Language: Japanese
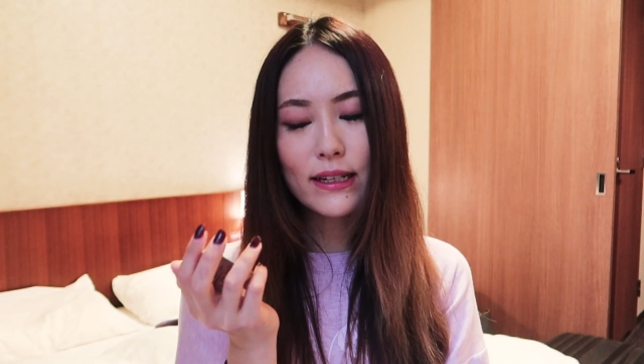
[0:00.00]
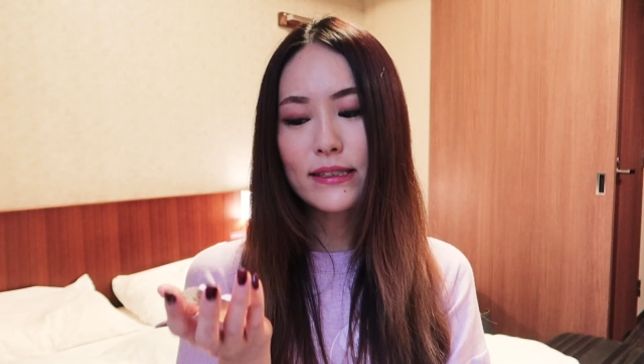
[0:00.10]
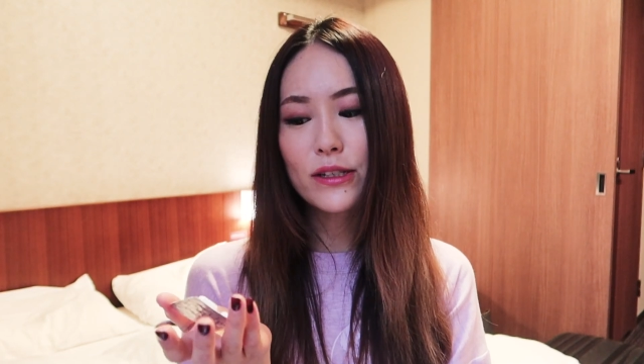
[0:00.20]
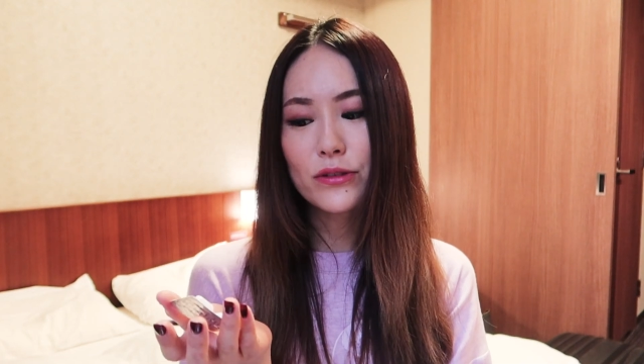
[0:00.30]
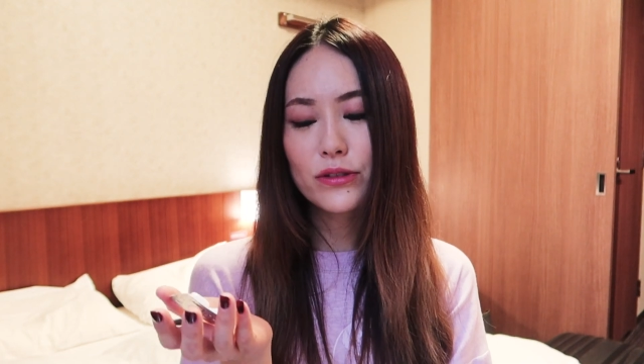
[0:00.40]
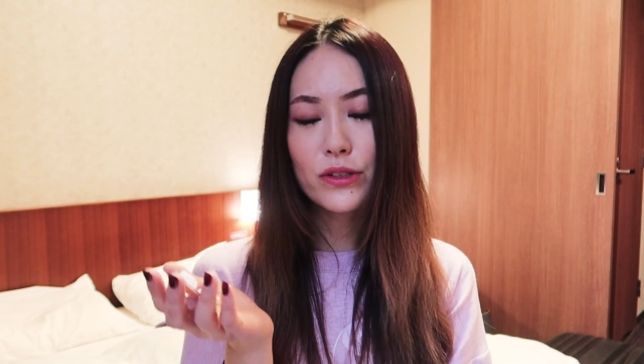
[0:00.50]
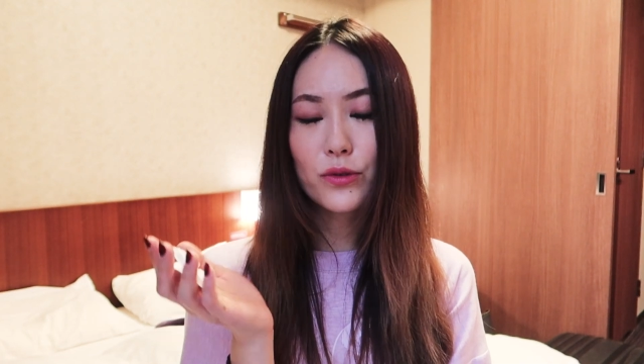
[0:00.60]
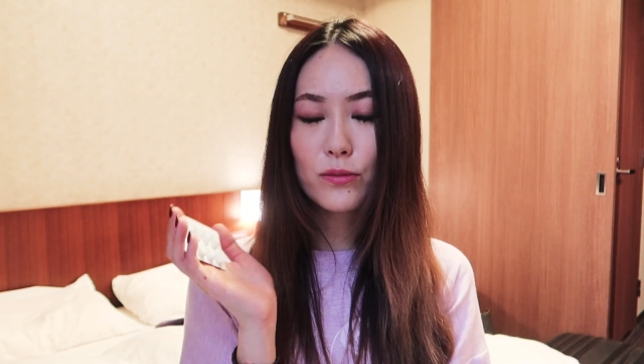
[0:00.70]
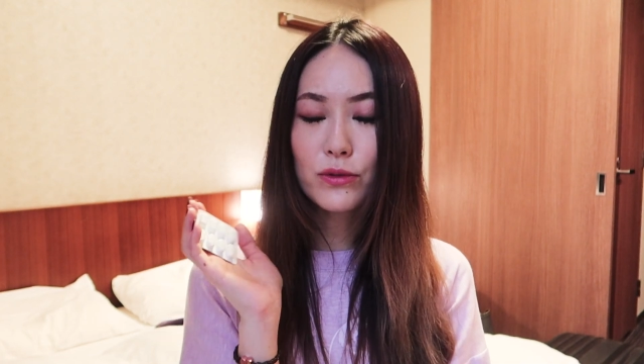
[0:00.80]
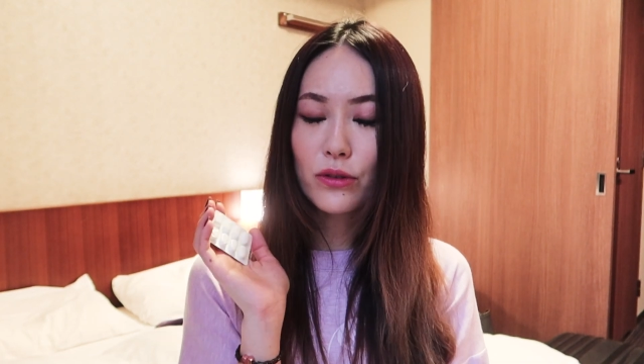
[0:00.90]
風邪
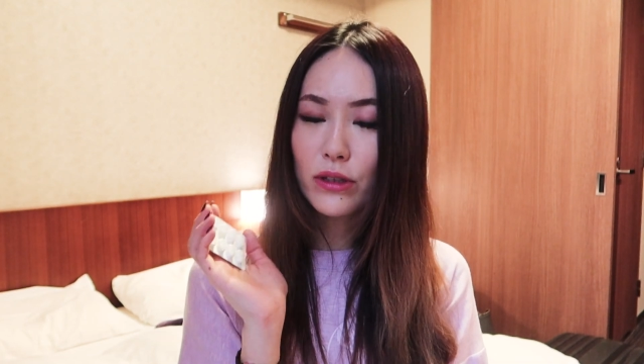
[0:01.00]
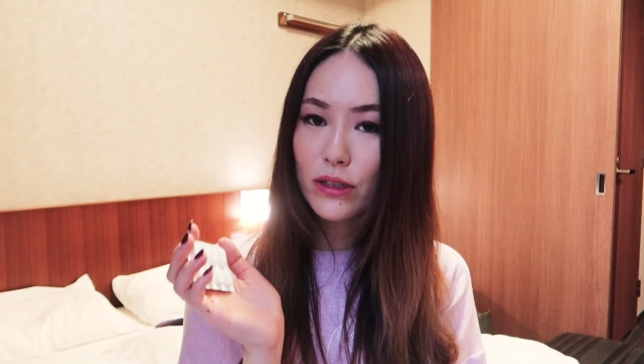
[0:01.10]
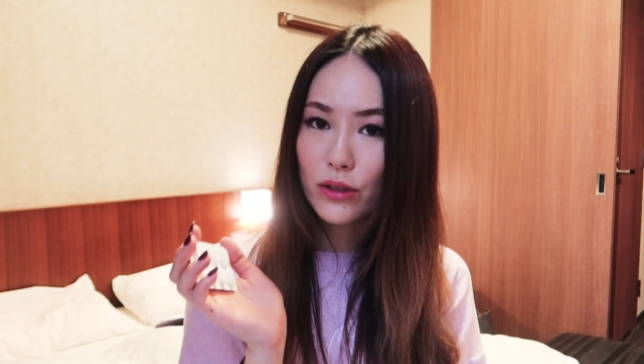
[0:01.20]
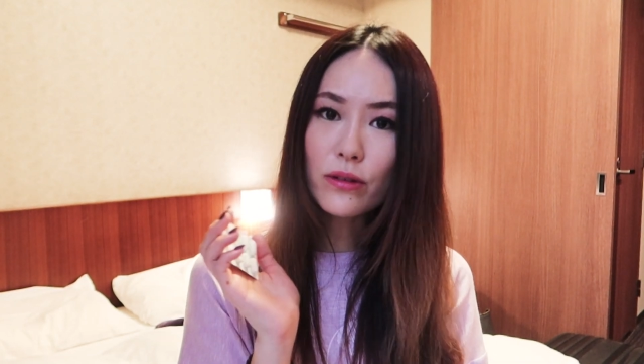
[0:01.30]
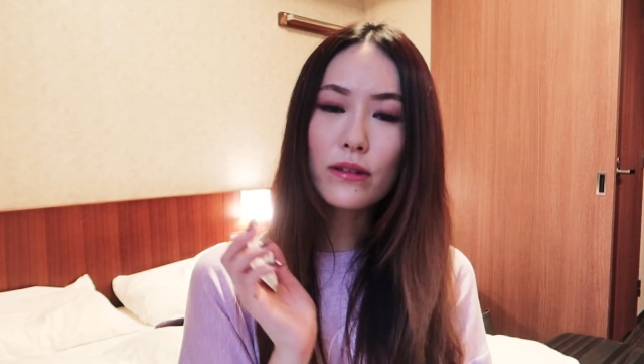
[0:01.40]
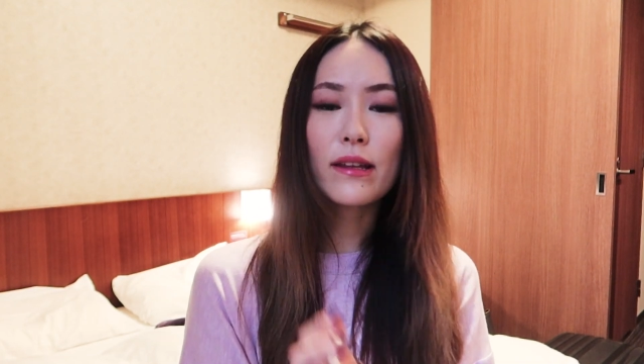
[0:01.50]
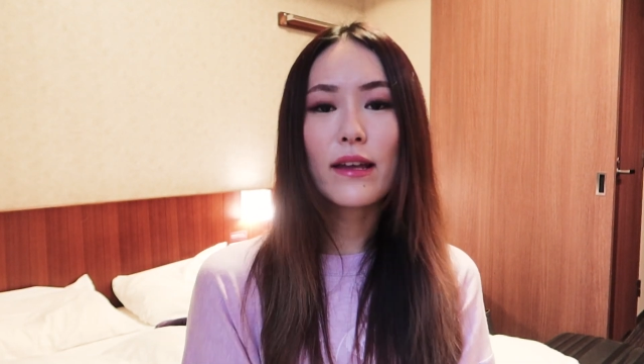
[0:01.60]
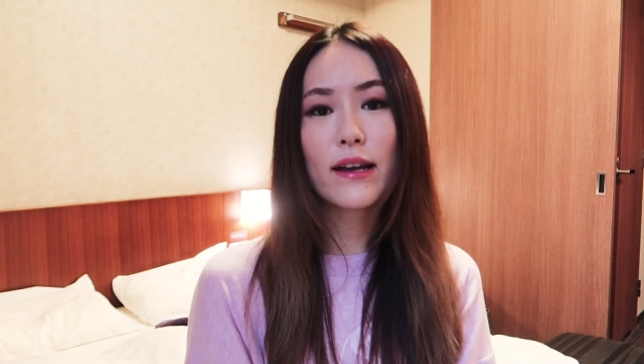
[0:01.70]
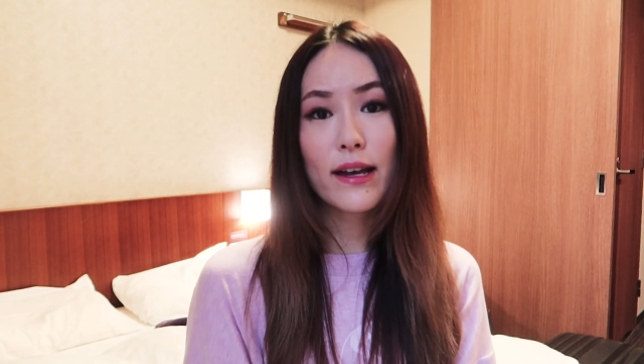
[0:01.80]
薬を飲むといいよって、